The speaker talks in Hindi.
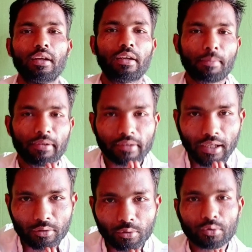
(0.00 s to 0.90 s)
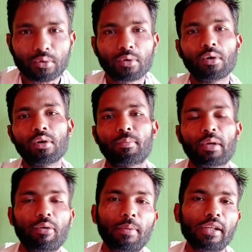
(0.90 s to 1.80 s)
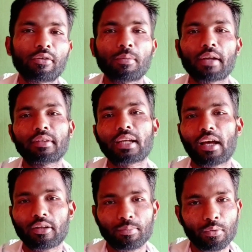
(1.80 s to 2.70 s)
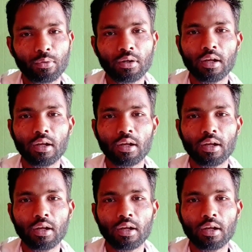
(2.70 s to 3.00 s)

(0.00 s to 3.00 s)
नमस्कार दोस्तों मैं हूं मनीष कुमार सिंह आनंदपुर